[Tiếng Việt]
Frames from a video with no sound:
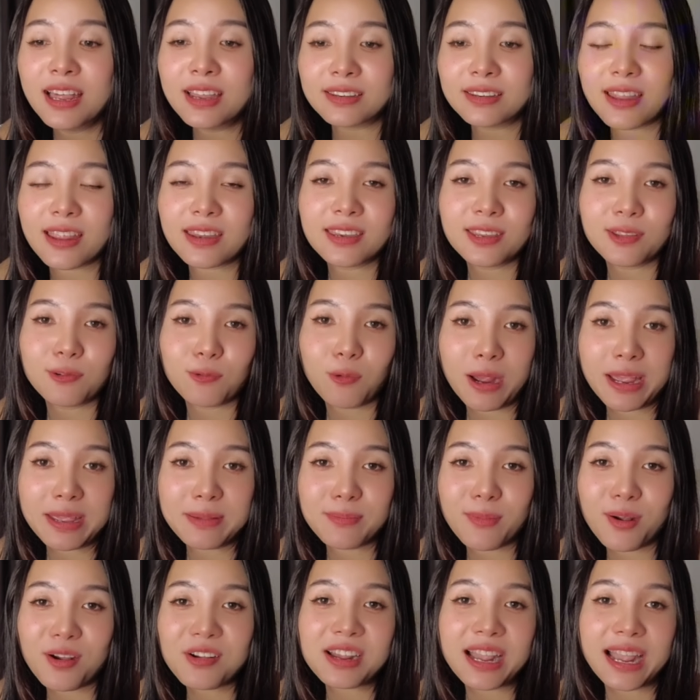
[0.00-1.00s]
để đi quay
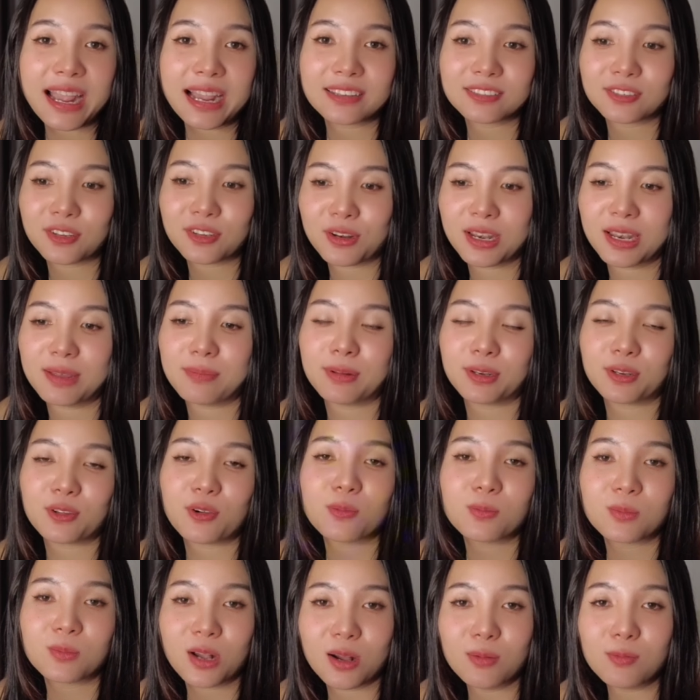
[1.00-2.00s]
món ăn thôi là mình
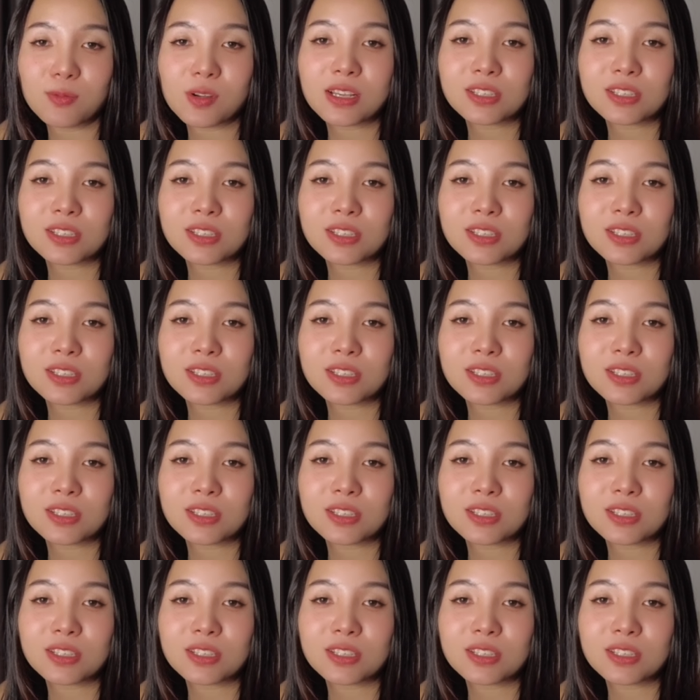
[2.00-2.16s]
cũng có một